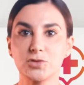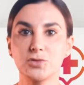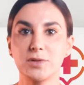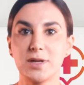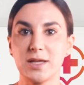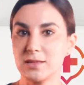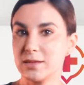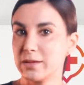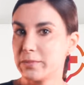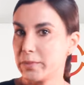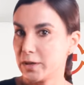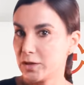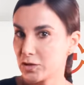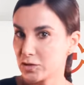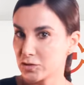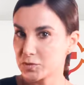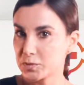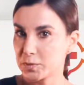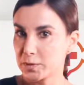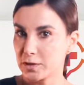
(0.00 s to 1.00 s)
durante
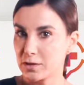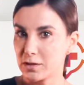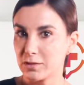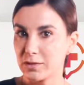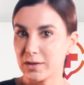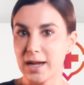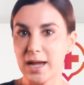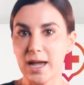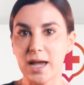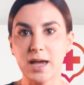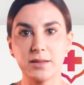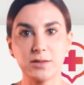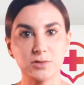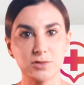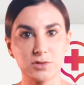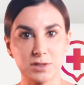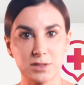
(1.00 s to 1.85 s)
periodos prolongados,